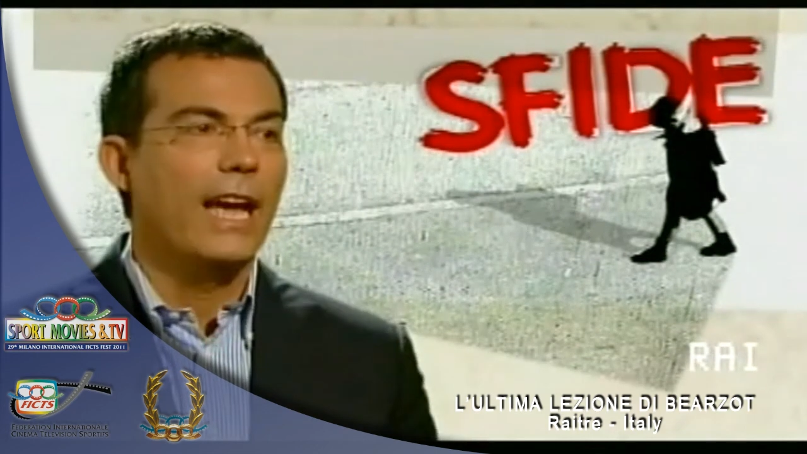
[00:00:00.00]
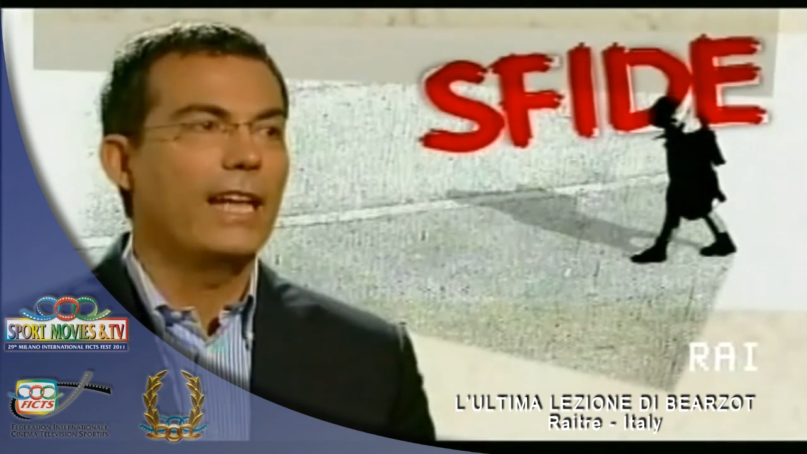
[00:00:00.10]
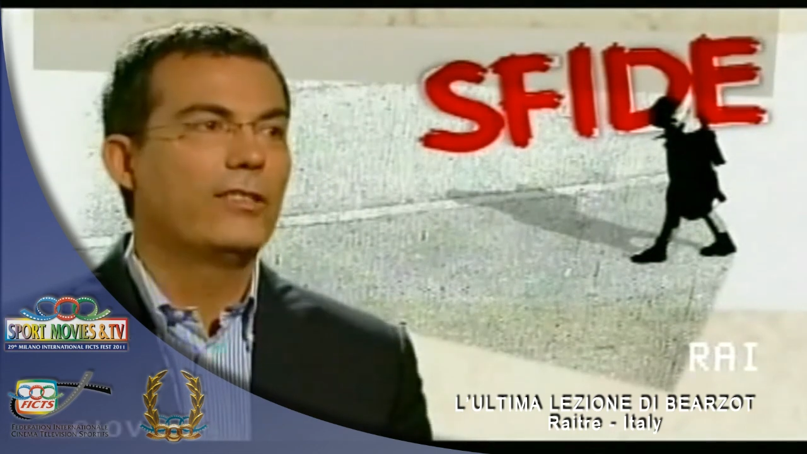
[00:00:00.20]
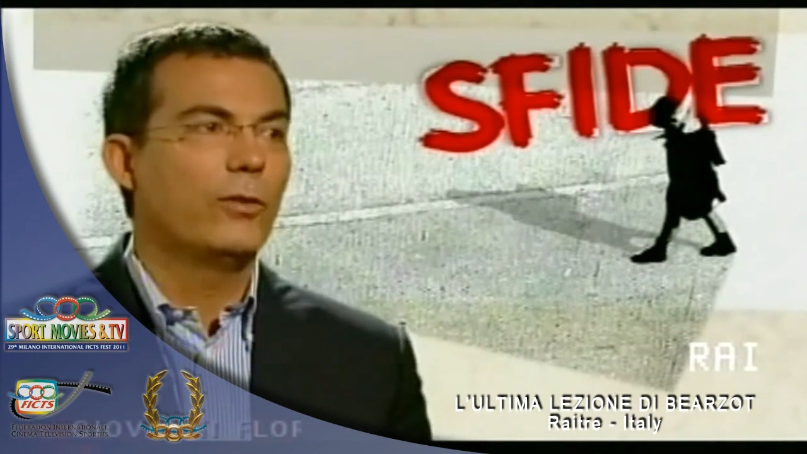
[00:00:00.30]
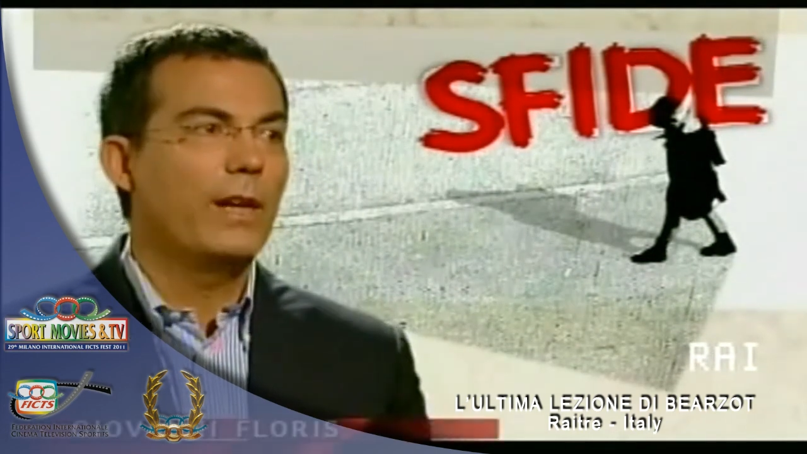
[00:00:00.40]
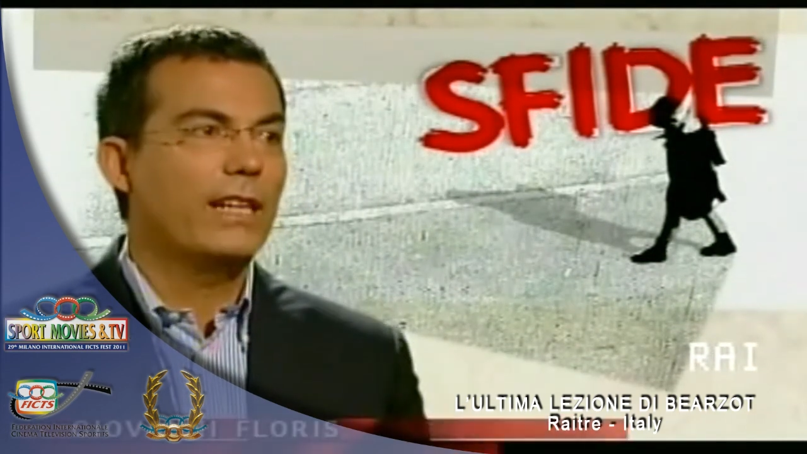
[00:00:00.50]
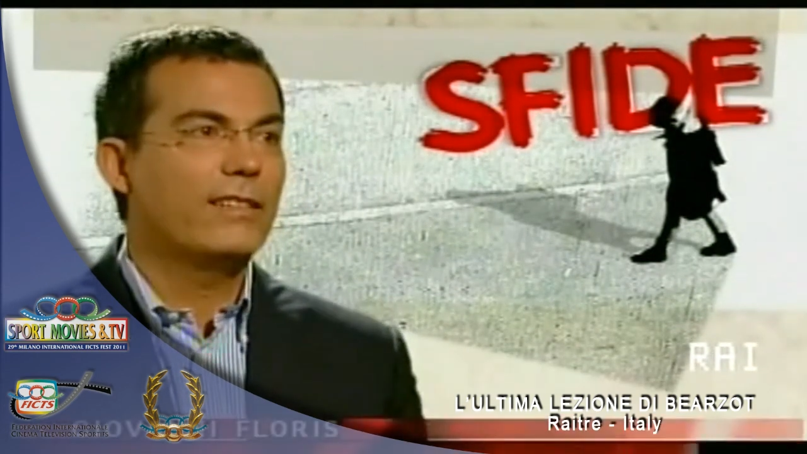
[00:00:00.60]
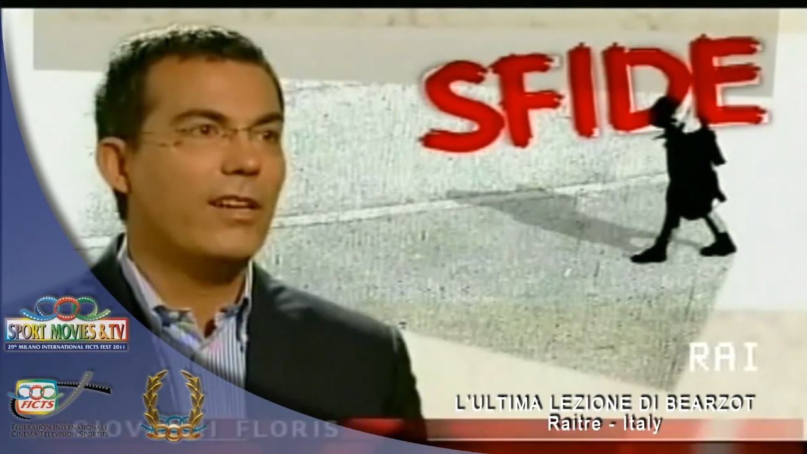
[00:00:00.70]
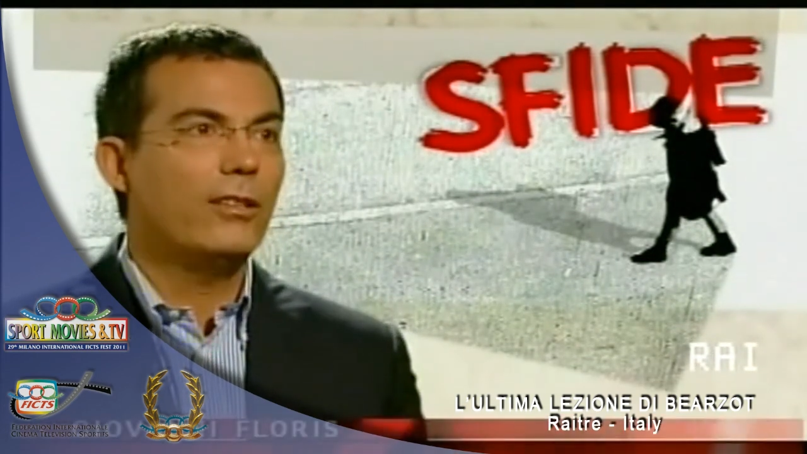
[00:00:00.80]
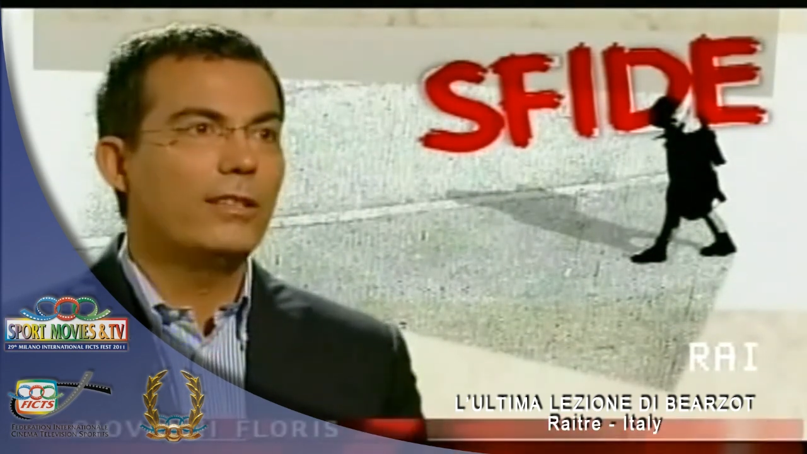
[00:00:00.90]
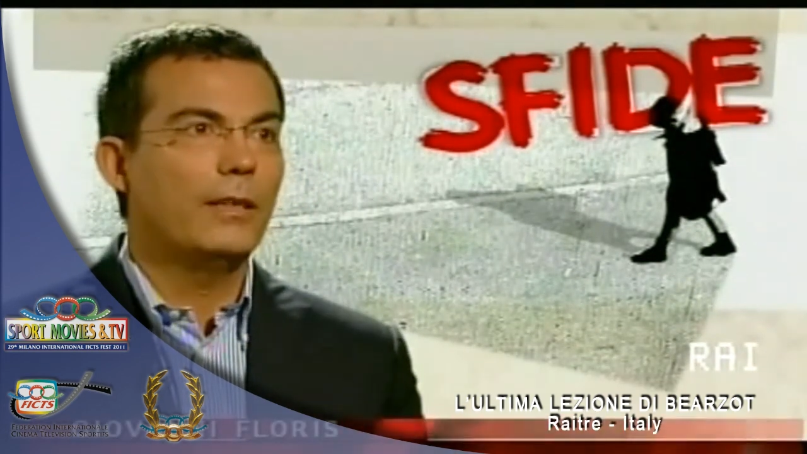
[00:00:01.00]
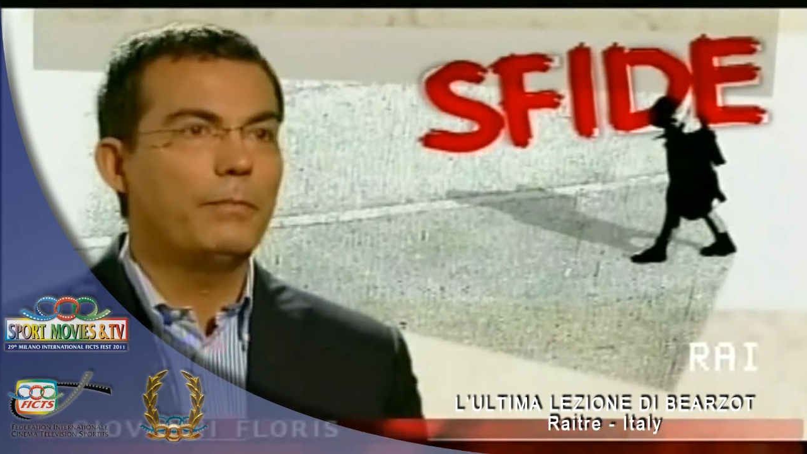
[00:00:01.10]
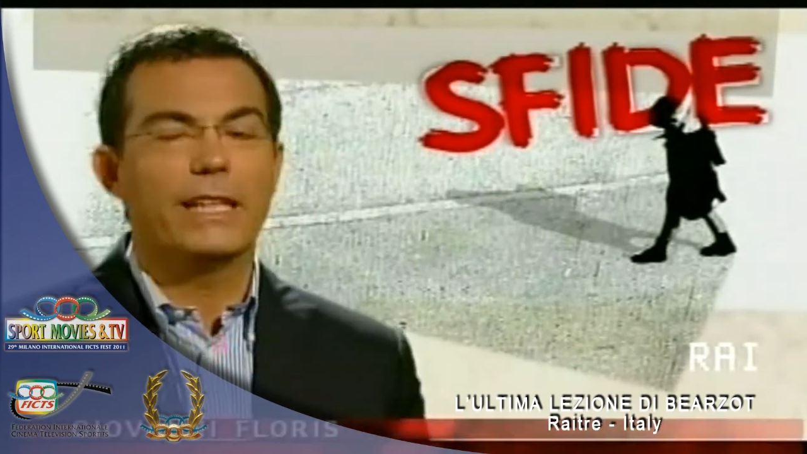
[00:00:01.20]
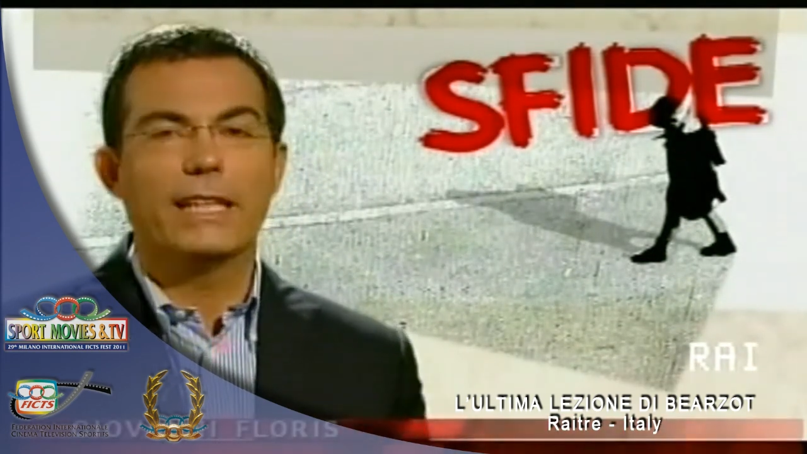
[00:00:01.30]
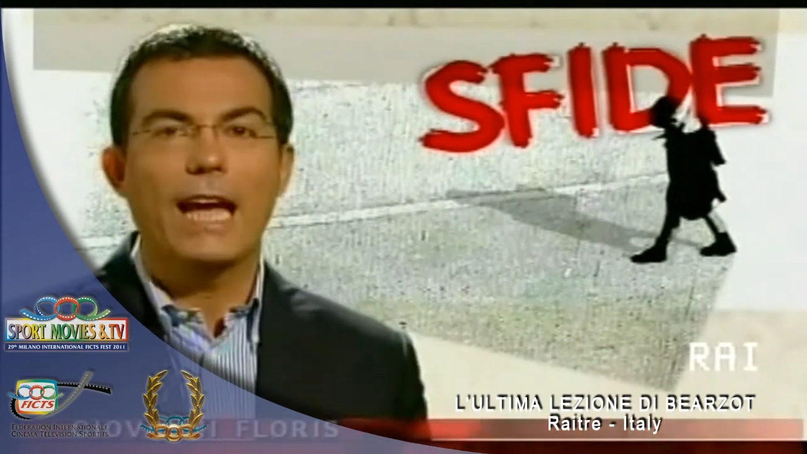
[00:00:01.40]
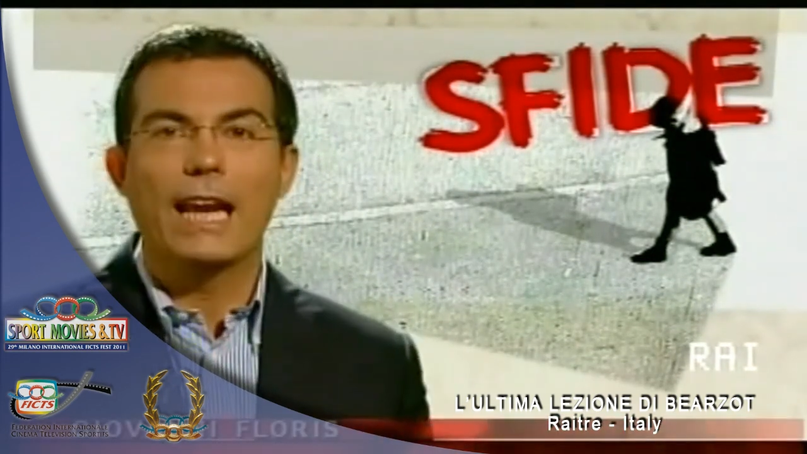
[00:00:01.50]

Enzo Berzot, per chi ha